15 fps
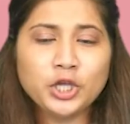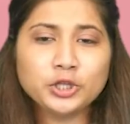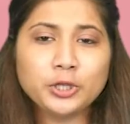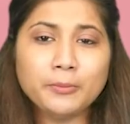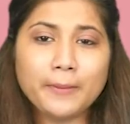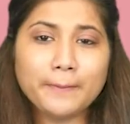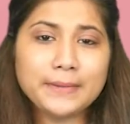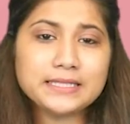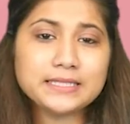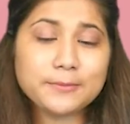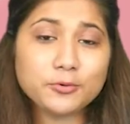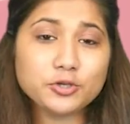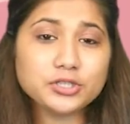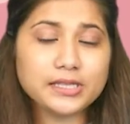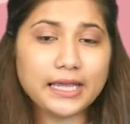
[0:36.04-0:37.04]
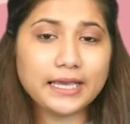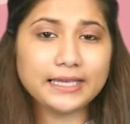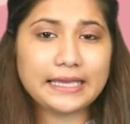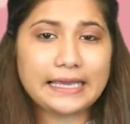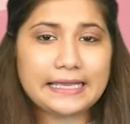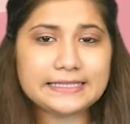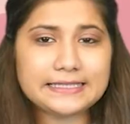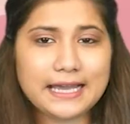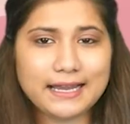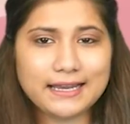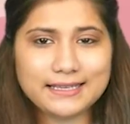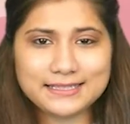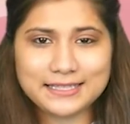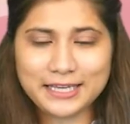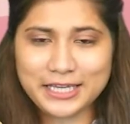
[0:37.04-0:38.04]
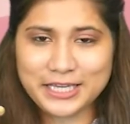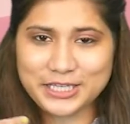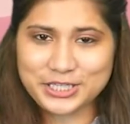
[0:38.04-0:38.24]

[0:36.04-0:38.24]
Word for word: तो मम्मी सब कुछ देख के अचानक से